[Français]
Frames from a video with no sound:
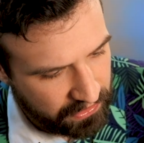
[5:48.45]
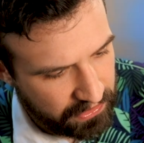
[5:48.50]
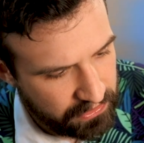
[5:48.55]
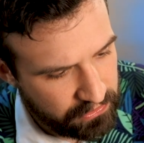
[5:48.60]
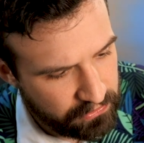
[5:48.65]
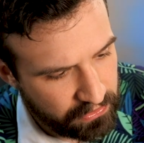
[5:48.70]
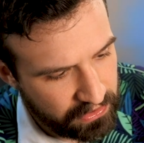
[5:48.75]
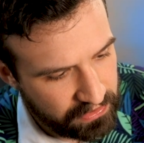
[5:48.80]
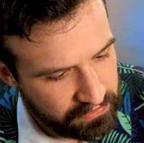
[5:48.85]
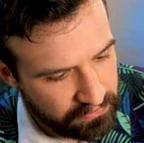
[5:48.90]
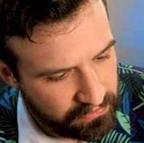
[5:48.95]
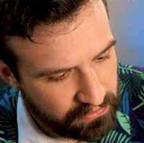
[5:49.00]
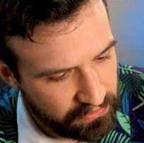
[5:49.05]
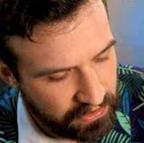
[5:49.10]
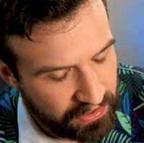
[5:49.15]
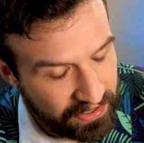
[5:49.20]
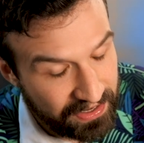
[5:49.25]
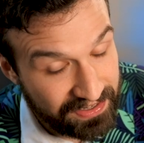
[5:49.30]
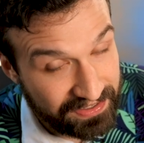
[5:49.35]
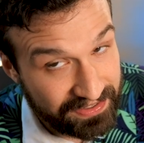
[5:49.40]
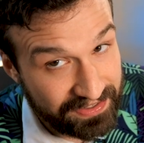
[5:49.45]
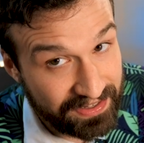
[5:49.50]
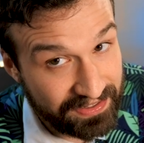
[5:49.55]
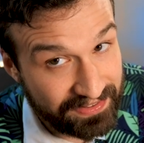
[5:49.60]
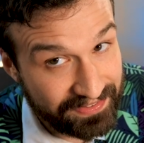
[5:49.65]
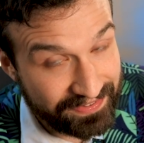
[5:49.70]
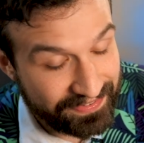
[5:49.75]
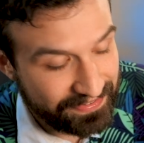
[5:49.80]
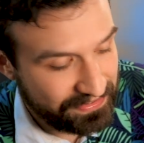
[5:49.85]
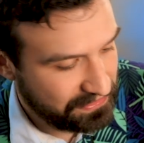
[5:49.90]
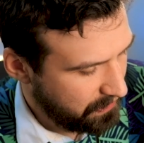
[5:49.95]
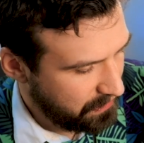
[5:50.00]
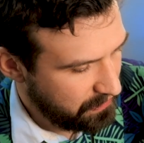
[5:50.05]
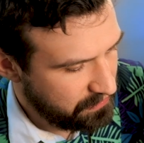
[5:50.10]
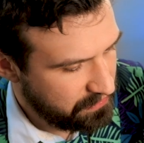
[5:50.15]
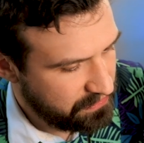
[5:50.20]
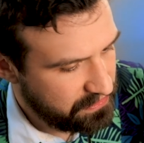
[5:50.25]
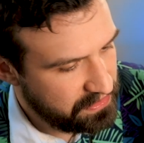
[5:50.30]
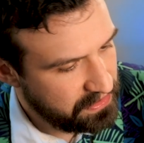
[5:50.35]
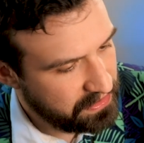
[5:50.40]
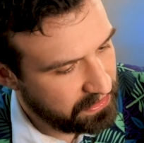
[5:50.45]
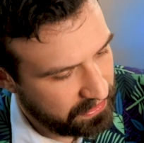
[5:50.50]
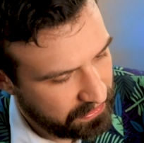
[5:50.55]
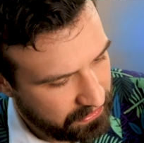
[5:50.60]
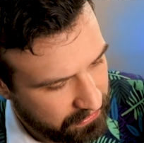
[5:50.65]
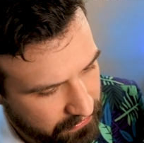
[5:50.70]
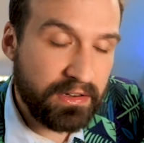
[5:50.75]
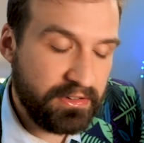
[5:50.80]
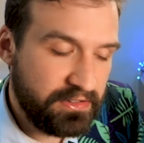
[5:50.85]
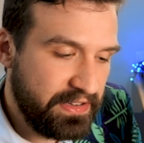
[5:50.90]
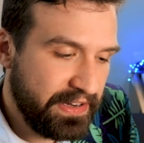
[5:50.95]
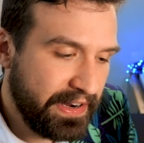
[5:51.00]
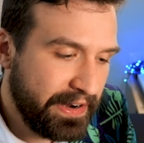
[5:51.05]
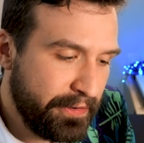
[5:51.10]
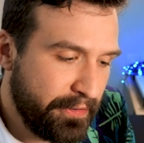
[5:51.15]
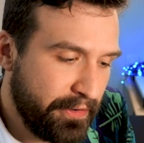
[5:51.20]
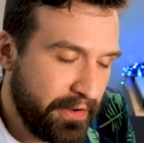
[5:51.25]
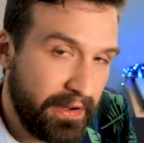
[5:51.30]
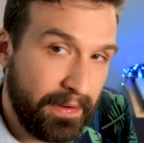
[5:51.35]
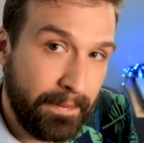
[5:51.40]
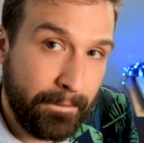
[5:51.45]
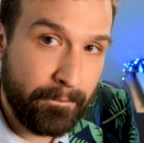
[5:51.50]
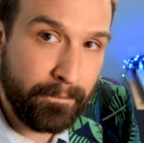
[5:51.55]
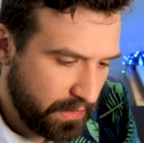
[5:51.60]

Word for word: Et il nous reste le 1 et le 4 et je dirais, je dirais le 1.